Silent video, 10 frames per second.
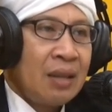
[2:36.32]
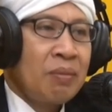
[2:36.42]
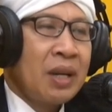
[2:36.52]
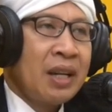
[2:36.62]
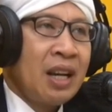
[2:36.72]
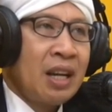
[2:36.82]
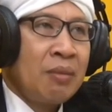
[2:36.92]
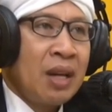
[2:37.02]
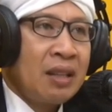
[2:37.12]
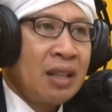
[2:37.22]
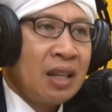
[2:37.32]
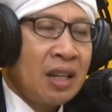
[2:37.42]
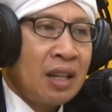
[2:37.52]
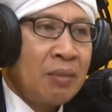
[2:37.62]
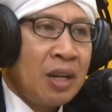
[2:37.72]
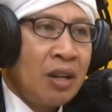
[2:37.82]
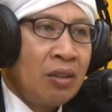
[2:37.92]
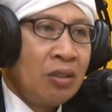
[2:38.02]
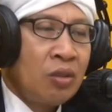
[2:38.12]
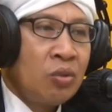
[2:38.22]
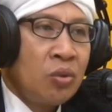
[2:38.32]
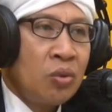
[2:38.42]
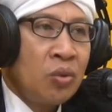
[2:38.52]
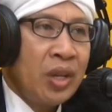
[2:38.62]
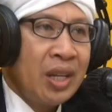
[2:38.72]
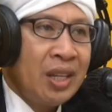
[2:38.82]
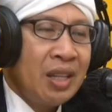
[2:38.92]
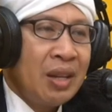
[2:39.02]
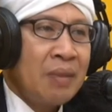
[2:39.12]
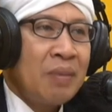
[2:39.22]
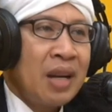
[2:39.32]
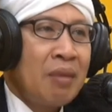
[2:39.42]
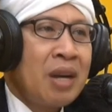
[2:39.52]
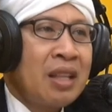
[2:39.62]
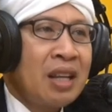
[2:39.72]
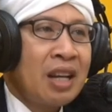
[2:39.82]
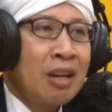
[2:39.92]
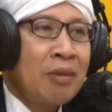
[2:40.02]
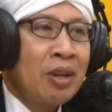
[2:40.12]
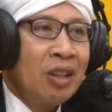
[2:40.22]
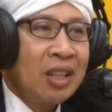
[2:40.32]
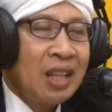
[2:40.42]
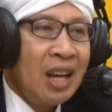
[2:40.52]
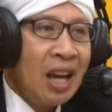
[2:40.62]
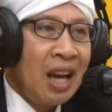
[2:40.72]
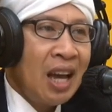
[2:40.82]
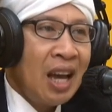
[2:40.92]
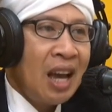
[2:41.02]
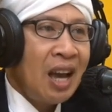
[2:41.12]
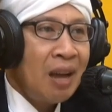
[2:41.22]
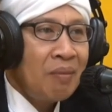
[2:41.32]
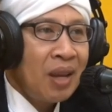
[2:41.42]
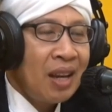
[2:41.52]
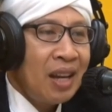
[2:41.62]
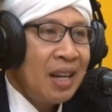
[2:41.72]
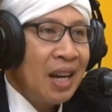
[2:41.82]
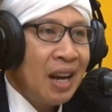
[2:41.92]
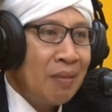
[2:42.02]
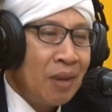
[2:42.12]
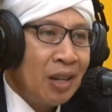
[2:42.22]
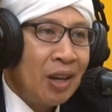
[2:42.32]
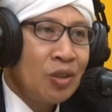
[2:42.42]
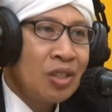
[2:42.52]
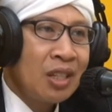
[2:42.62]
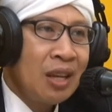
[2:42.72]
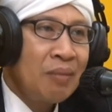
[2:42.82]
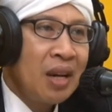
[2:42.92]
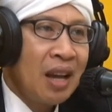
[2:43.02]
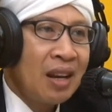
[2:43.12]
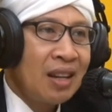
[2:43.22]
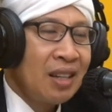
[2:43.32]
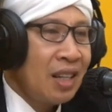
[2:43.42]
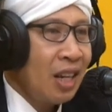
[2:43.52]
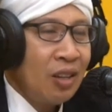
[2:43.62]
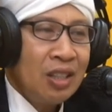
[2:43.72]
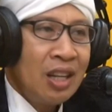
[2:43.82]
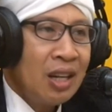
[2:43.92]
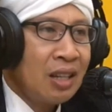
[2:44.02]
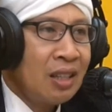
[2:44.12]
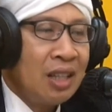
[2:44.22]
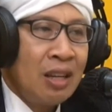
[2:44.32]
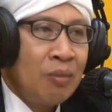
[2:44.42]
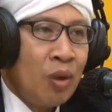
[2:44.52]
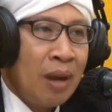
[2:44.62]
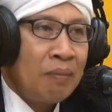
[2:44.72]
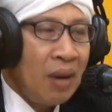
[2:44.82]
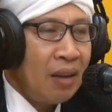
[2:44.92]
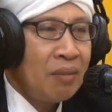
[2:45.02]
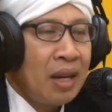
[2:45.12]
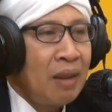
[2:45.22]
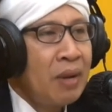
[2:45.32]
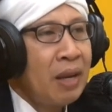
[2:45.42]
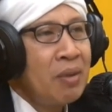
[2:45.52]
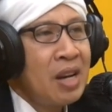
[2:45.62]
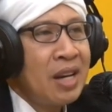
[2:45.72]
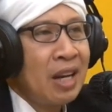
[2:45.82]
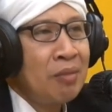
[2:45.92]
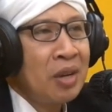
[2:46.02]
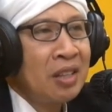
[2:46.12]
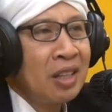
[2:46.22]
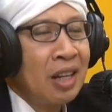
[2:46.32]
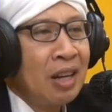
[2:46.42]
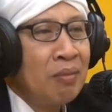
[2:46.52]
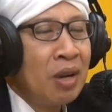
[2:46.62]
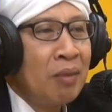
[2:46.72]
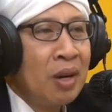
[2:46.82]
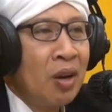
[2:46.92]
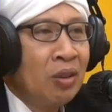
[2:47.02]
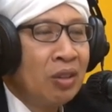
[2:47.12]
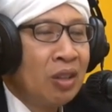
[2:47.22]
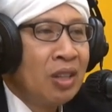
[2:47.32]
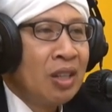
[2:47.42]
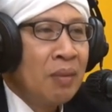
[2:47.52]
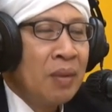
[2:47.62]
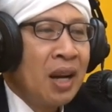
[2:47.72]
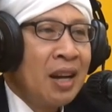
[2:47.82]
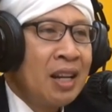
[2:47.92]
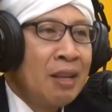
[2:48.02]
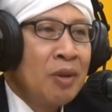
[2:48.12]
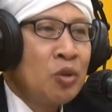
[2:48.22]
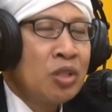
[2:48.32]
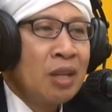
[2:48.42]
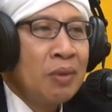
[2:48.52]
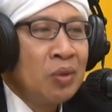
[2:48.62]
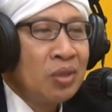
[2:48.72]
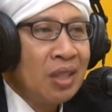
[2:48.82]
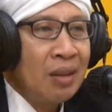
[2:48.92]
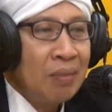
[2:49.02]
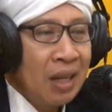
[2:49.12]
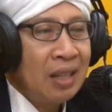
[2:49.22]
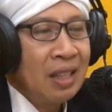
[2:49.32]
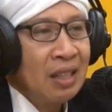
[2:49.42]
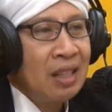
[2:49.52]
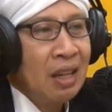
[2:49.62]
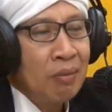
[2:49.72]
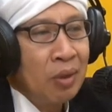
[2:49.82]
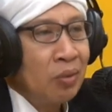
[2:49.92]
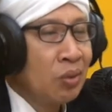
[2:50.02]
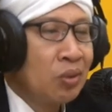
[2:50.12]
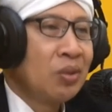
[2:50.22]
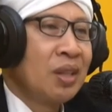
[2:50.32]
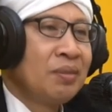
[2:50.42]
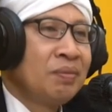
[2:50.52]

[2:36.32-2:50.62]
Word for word: mereka akan menghantarkan kepada Allah guru-guru ini, maka menghantarkan kepada Allah dengan a, amal dan amal harus dengan benar. Kalau tidak ngerti ilmu amal, maka bagaimana dia akan menghantarkan hamba kepada Allah? Maka adanya pendusta-pendusta. Maka hati-hati dalam berguru juga.